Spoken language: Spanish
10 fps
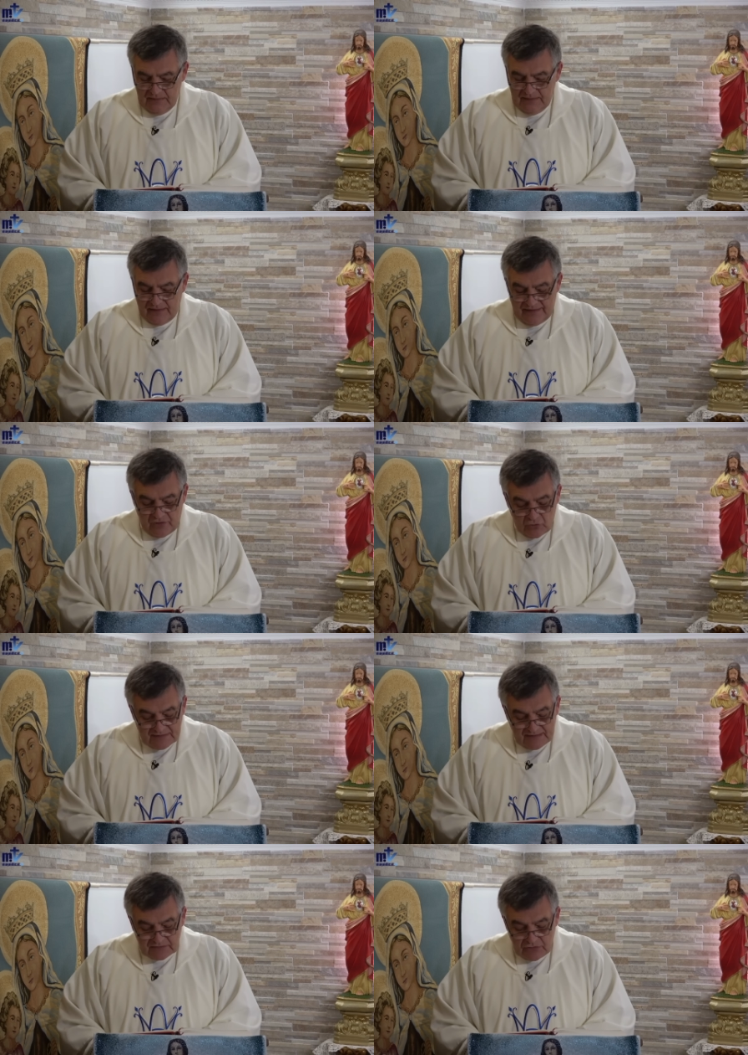
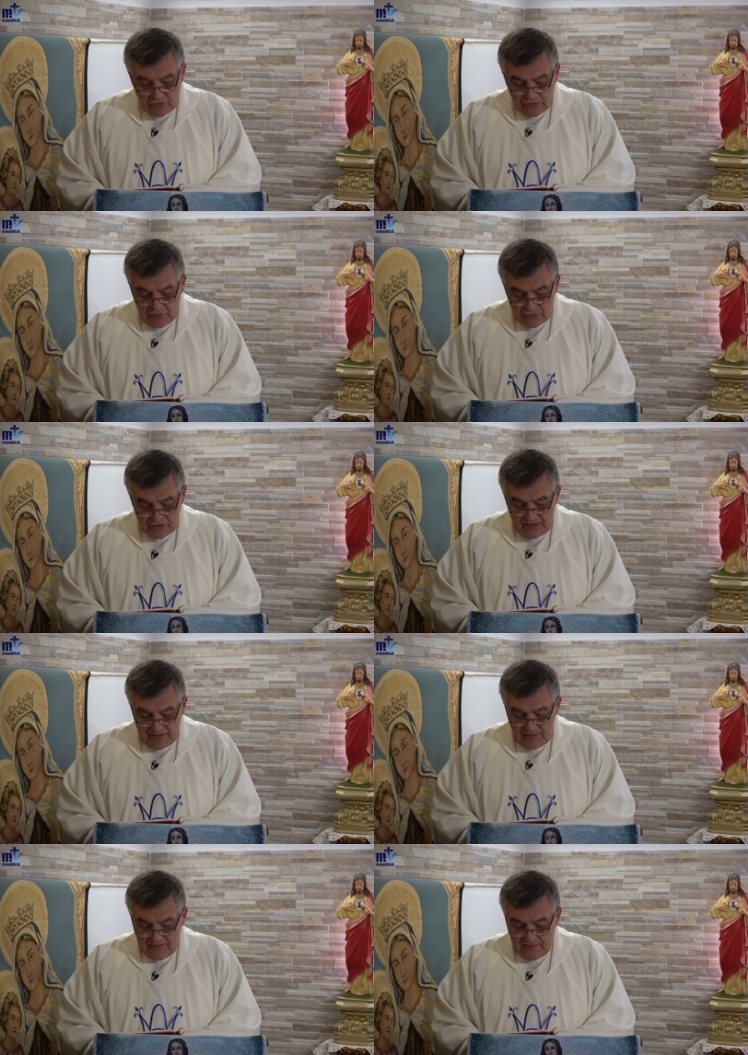Recordad lo que os
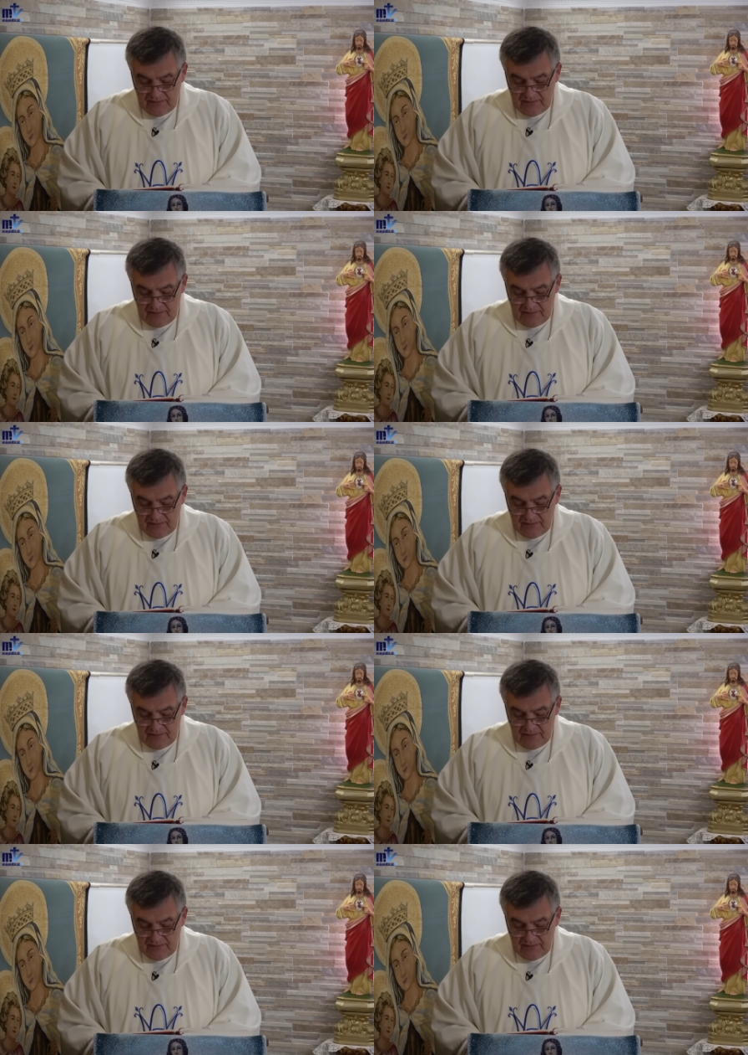dije